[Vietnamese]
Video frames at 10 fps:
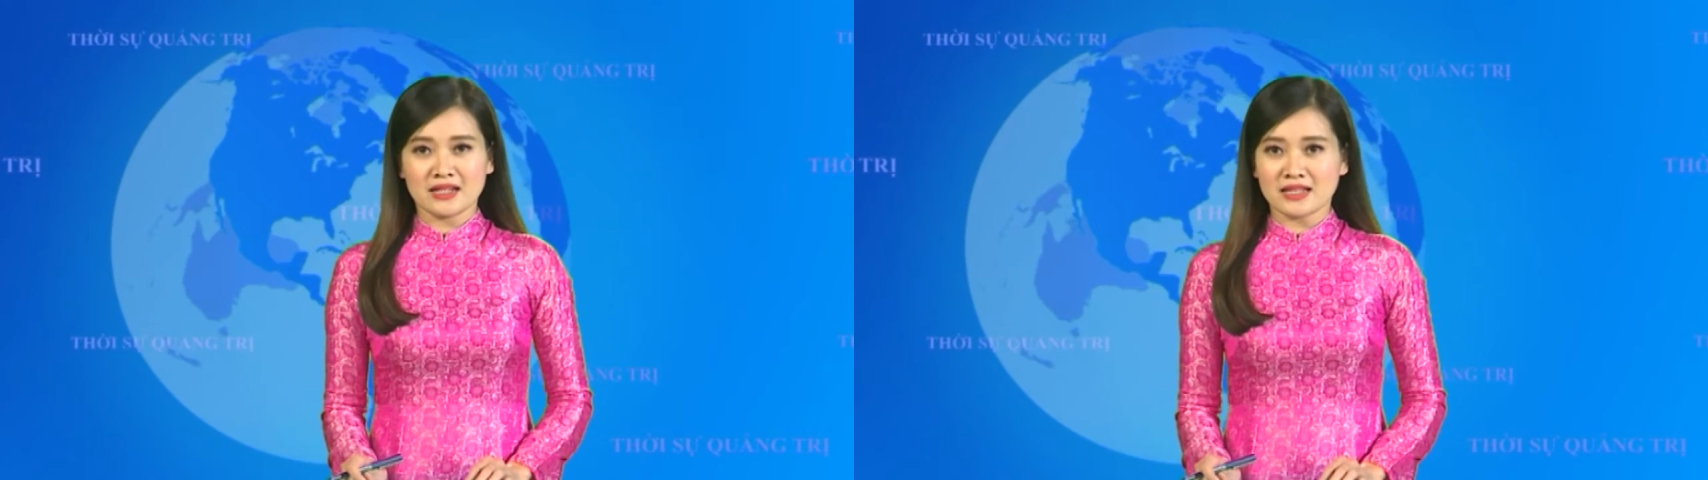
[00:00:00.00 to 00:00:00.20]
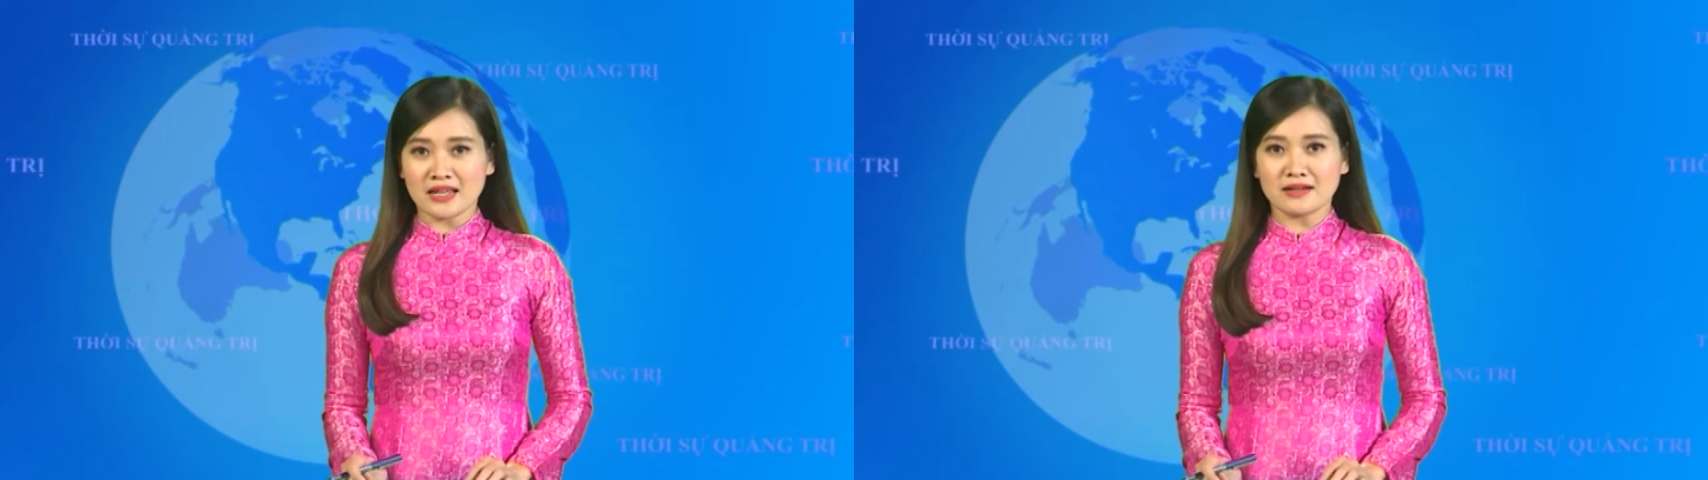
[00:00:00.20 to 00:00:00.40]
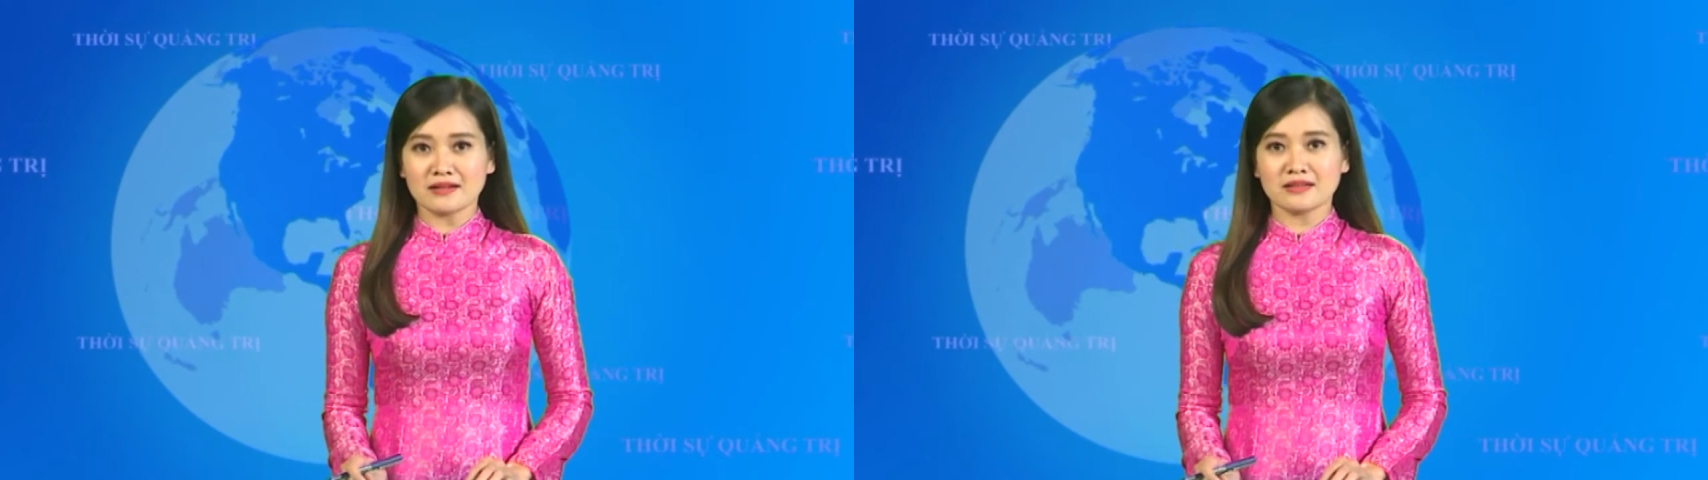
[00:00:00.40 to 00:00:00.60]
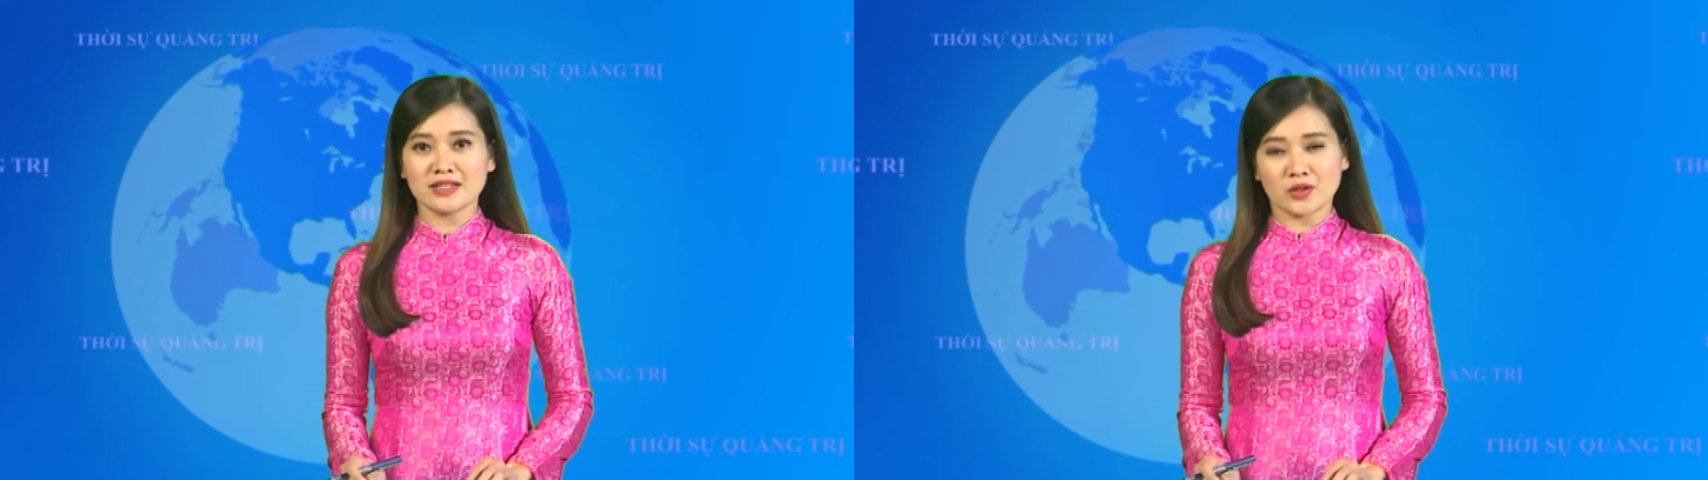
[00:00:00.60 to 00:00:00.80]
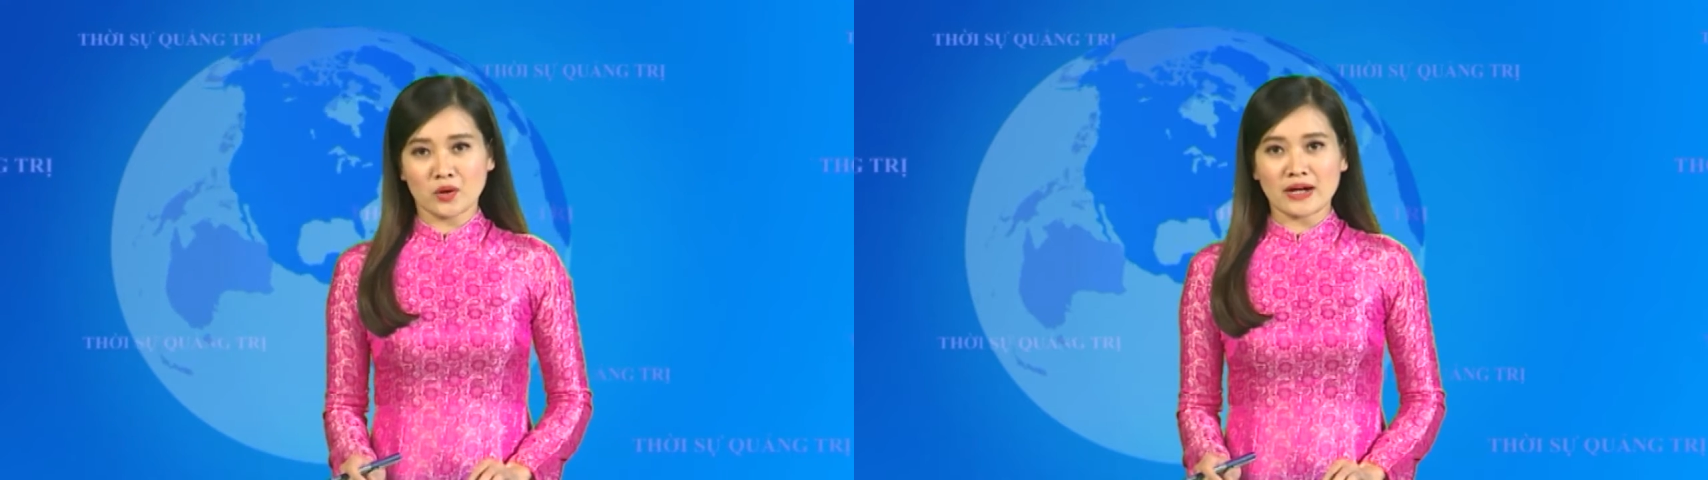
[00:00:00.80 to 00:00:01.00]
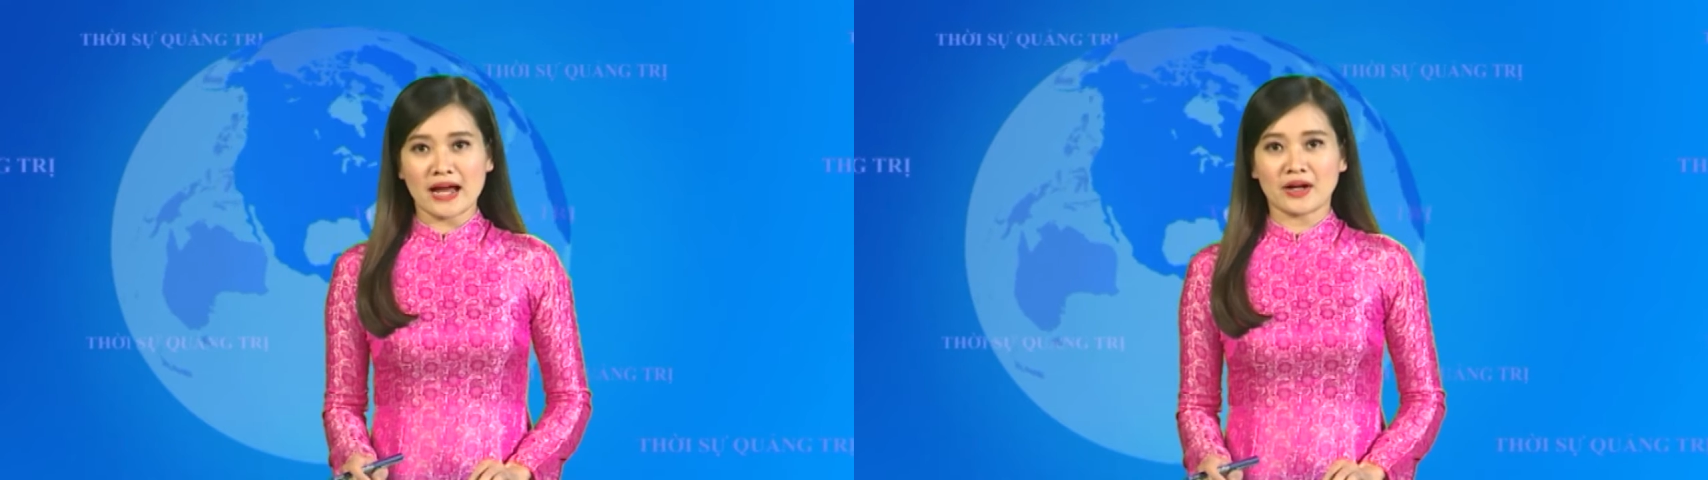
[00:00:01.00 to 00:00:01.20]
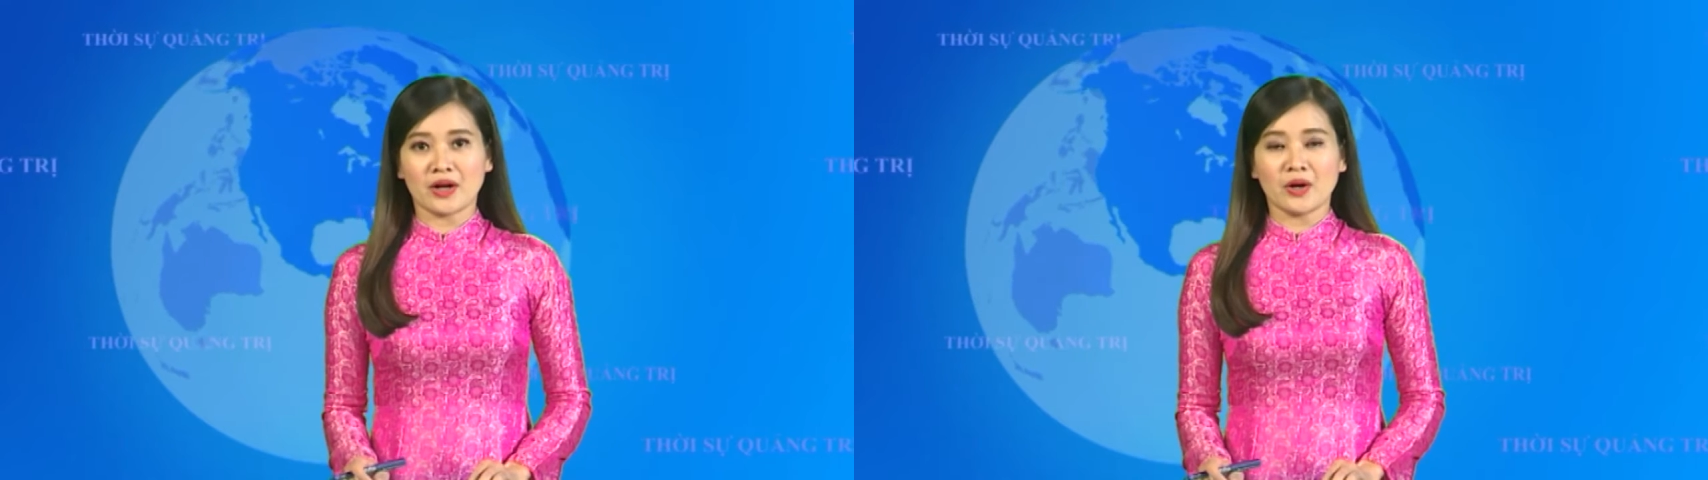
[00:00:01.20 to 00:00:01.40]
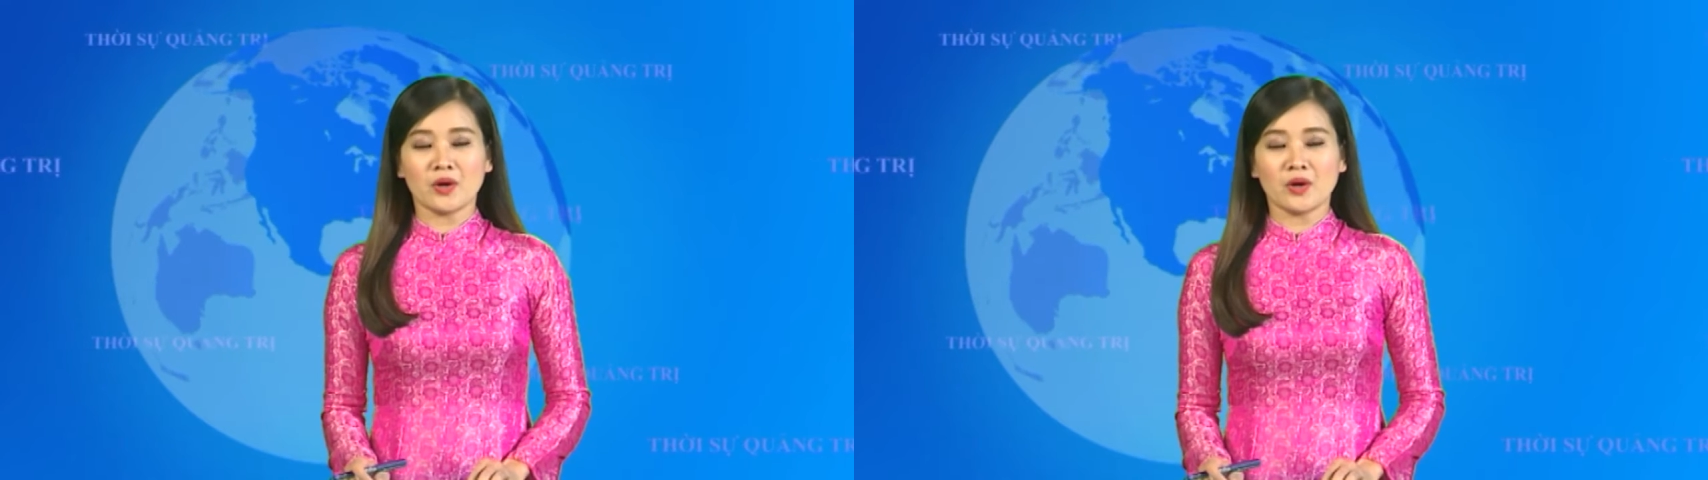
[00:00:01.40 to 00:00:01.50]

Xây dựng chỉnh đốn đảng